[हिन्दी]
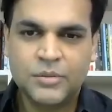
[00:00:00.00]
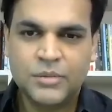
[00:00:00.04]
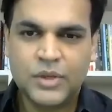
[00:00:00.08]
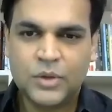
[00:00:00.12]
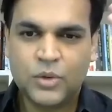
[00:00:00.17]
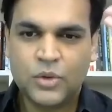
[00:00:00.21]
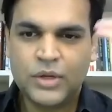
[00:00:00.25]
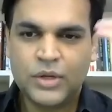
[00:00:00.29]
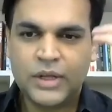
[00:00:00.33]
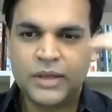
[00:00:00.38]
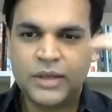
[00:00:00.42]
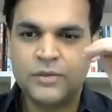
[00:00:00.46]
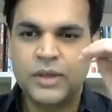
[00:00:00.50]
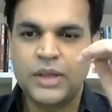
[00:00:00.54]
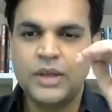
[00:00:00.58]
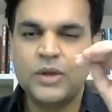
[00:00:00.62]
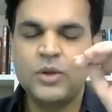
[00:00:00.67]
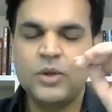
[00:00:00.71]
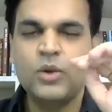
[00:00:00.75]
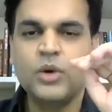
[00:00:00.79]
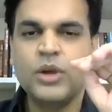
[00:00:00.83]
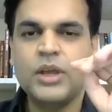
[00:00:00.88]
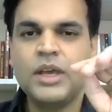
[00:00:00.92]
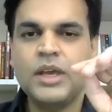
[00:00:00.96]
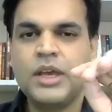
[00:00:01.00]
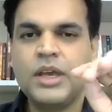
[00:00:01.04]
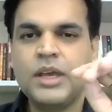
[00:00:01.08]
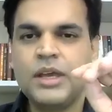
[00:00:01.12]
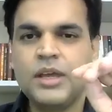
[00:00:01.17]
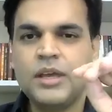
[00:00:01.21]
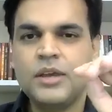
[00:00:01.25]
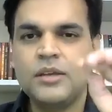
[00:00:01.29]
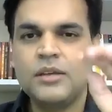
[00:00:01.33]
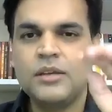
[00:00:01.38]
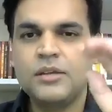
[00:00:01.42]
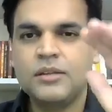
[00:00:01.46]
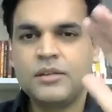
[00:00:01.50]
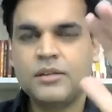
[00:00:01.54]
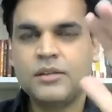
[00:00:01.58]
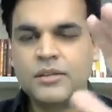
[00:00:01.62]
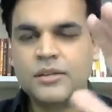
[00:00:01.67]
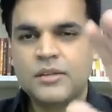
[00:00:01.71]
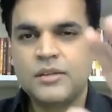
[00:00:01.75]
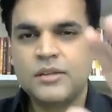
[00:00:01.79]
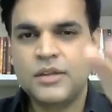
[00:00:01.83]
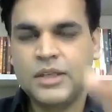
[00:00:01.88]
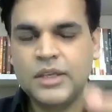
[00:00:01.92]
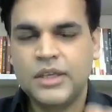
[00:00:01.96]
मेरे को टाइफाइड हो गया है
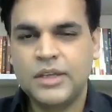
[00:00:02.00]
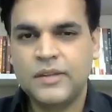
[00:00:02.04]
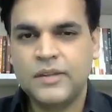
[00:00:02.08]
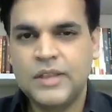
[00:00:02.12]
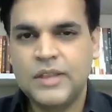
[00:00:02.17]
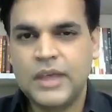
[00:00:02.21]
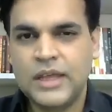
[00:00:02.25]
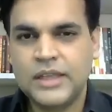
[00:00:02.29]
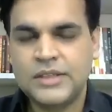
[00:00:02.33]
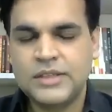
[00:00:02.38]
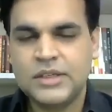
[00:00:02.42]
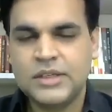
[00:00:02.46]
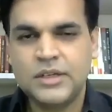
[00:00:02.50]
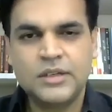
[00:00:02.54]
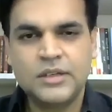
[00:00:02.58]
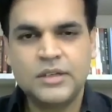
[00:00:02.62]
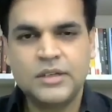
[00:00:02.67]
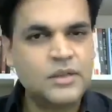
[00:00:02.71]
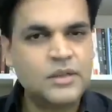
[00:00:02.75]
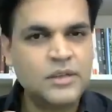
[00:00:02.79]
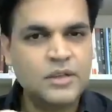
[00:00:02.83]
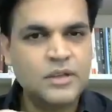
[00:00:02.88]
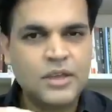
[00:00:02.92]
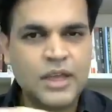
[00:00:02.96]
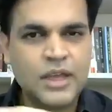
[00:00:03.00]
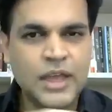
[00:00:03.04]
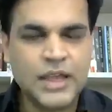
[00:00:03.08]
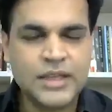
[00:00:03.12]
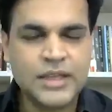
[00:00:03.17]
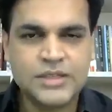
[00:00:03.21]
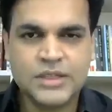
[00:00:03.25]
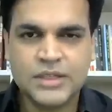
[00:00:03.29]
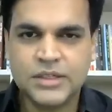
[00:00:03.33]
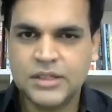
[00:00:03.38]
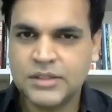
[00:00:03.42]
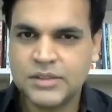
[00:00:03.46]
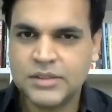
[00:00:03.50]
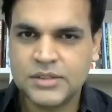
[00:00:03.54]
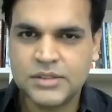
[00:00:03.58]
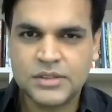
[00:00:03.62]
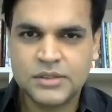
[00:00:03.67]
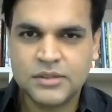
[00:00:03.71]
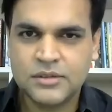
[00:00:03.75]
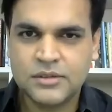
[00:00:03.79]
ठीक है दैट्स इट एज इट इज